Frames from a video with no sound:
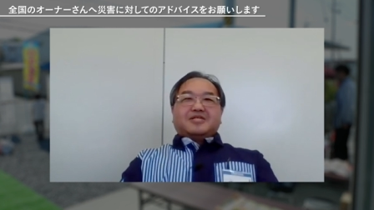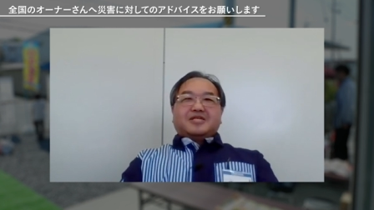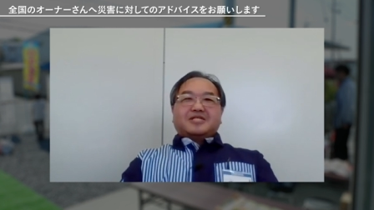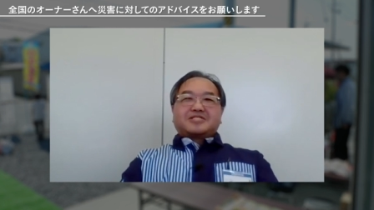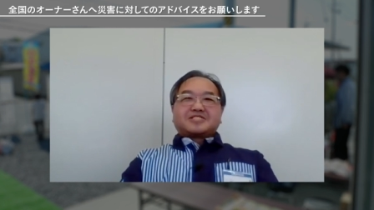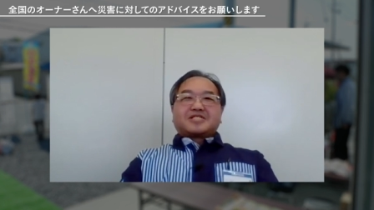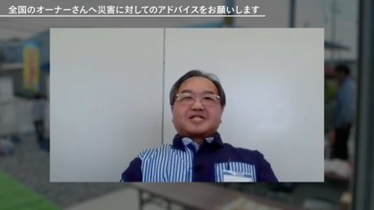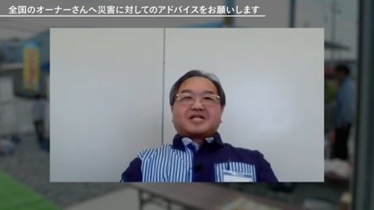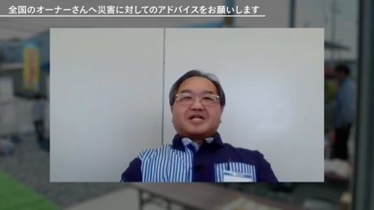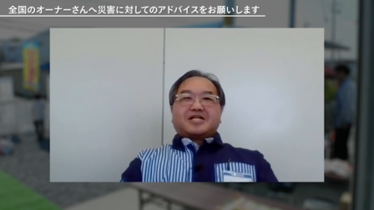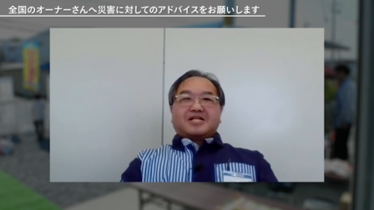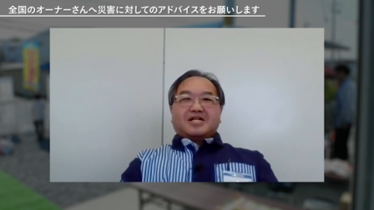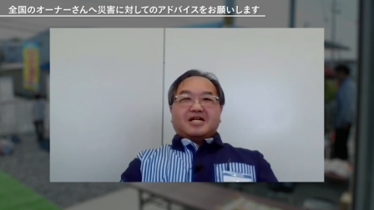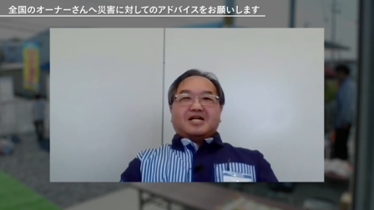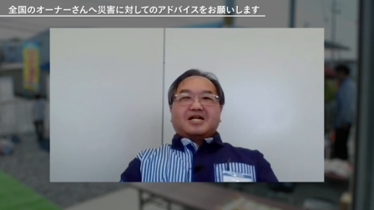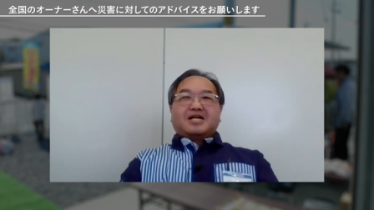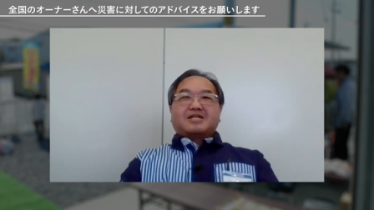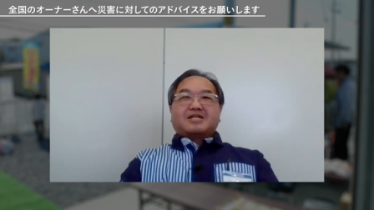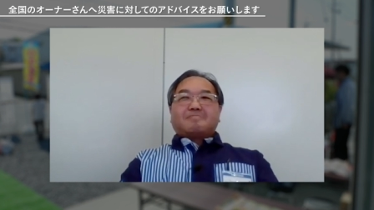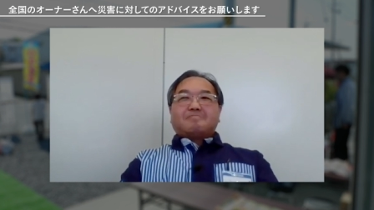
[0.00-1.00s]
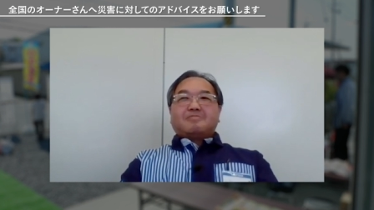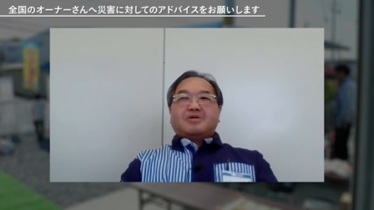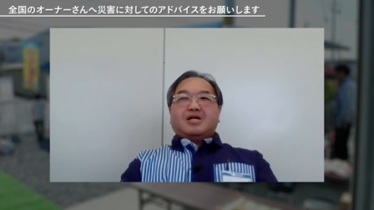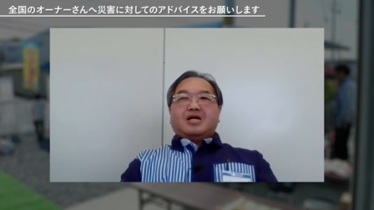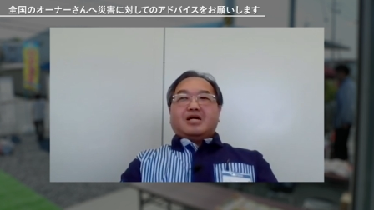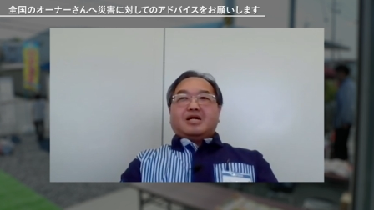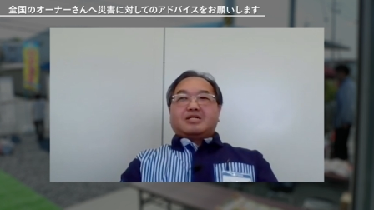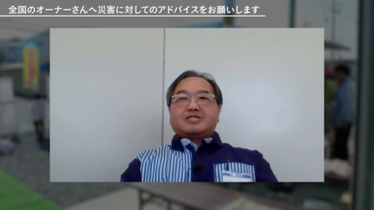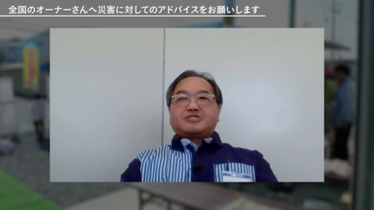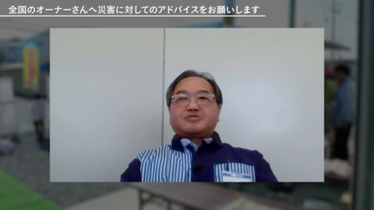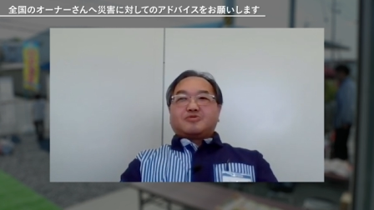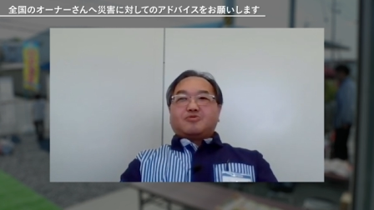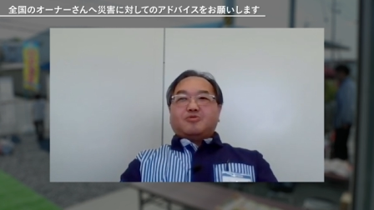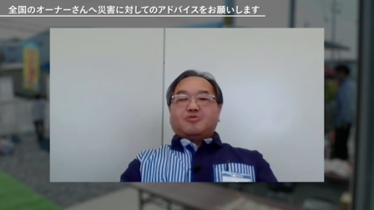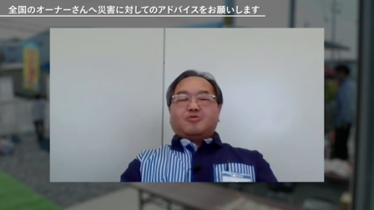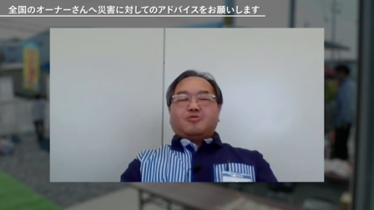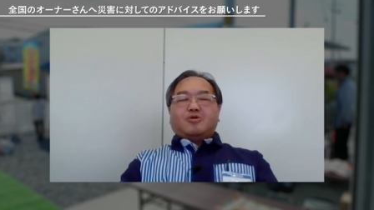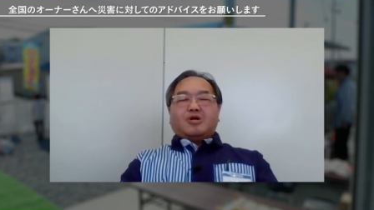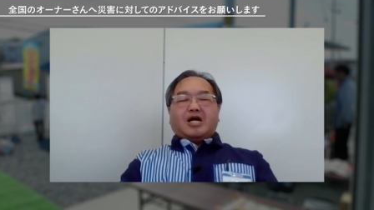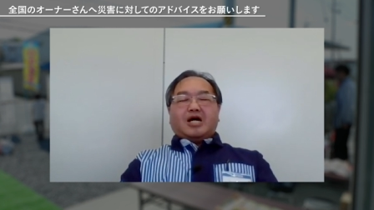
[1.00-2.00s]
ですからまあ
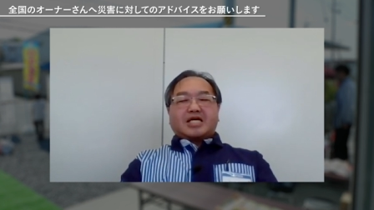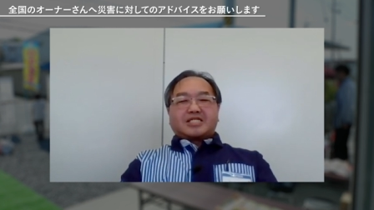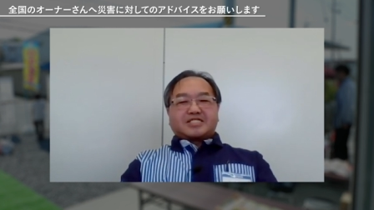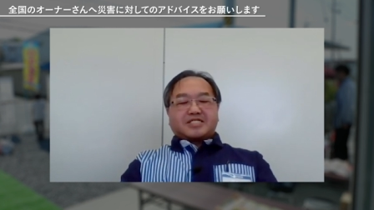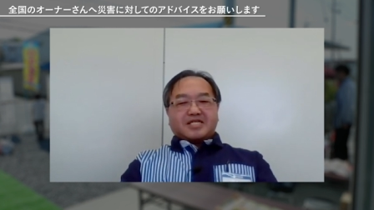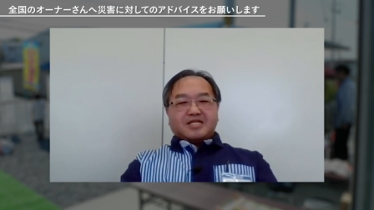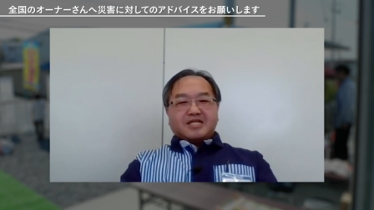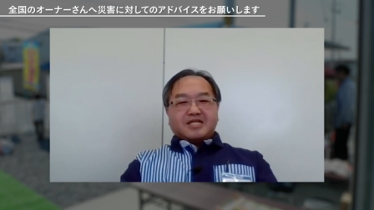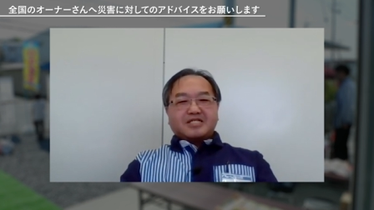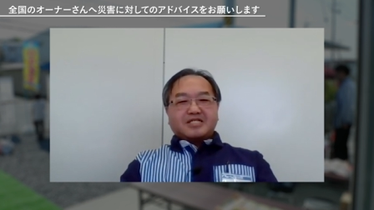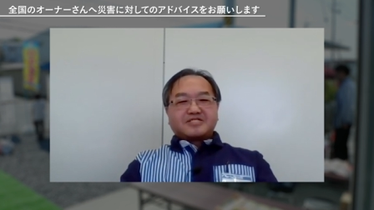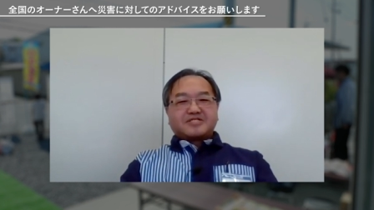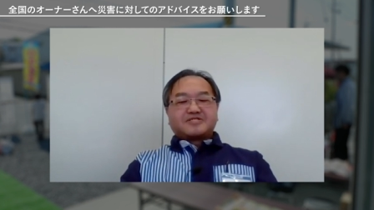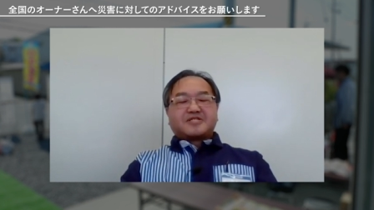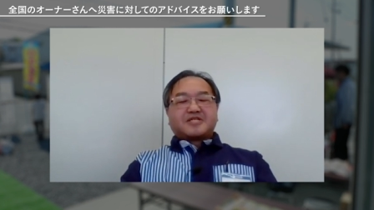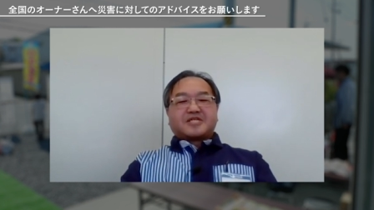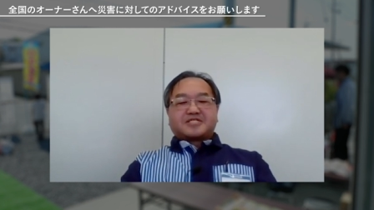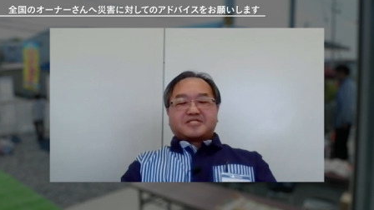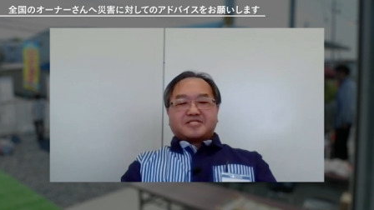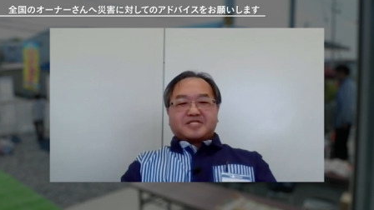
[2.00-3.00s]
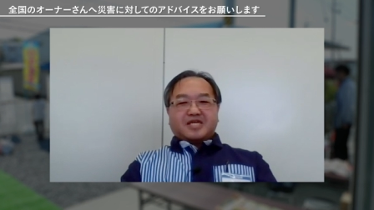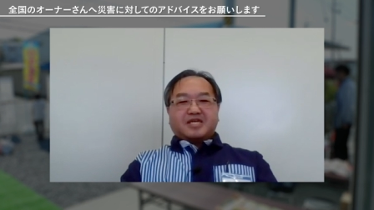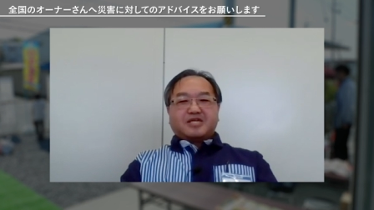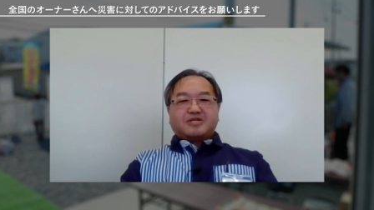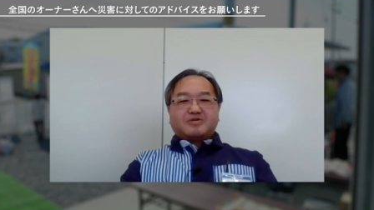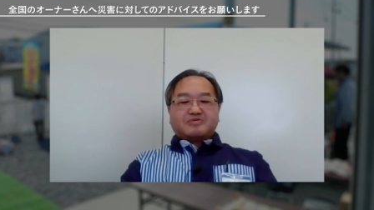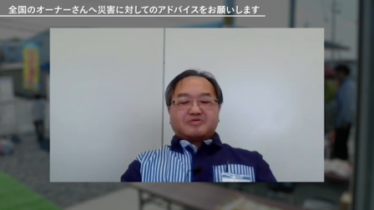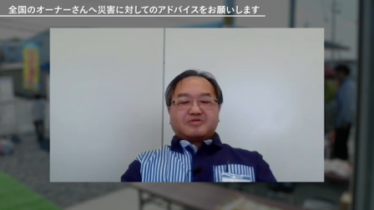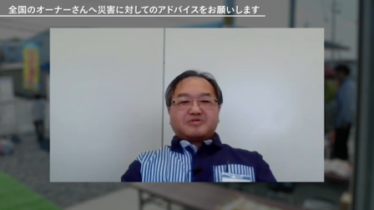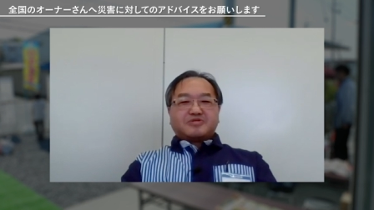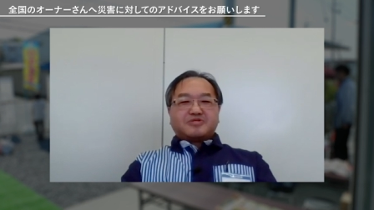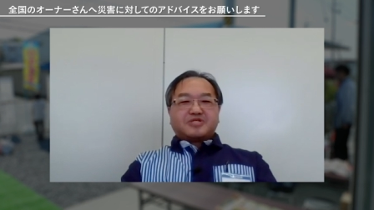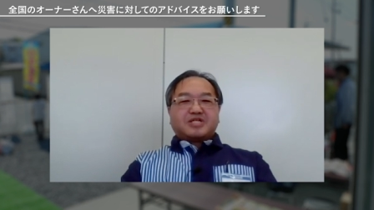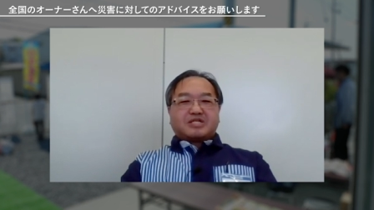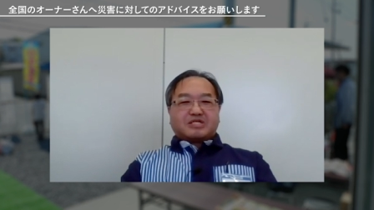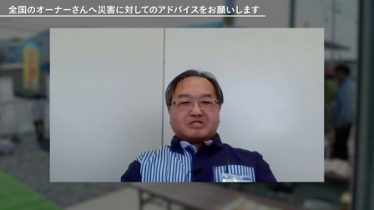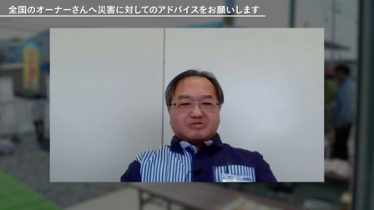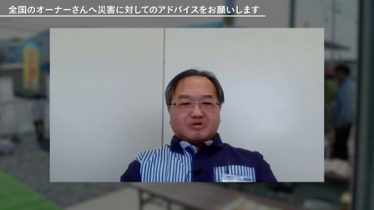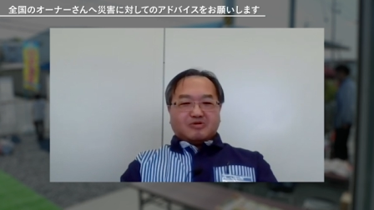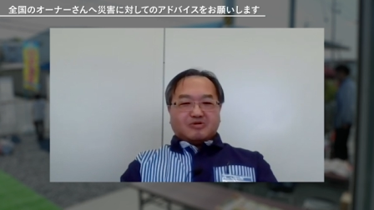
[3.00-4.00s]
そう焦らずですねゆっく
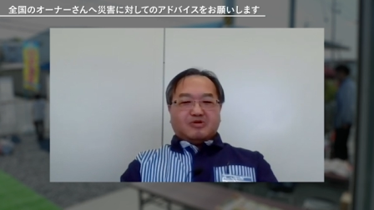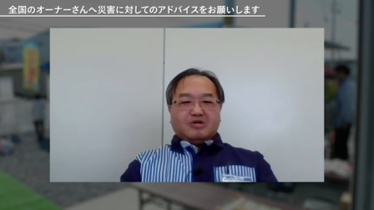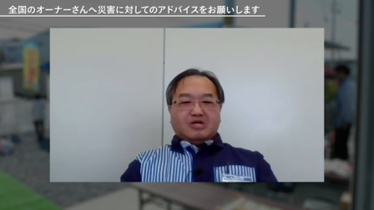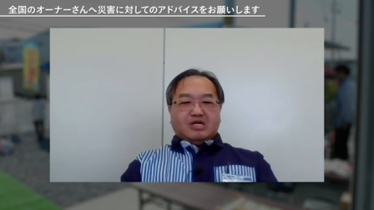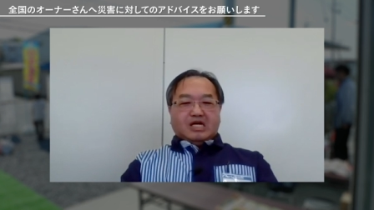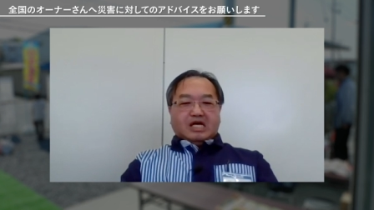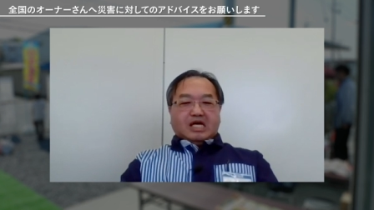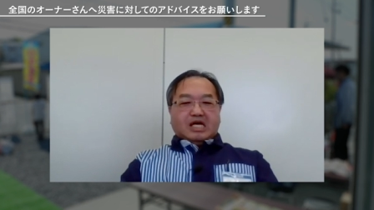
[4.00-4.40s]
りと